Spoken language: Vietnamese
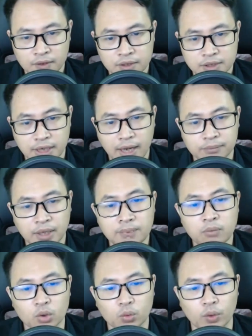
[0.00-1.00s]
Chỉ cảm thấy
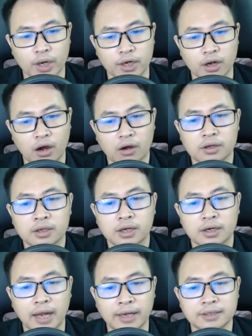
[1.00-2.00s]
một quyền nọ
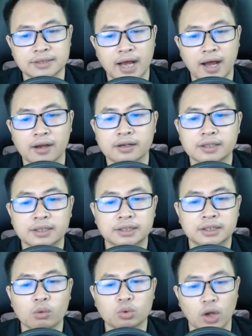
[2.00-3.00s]
Đánh ra
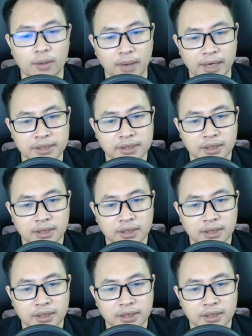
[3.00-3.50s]
không thoải mái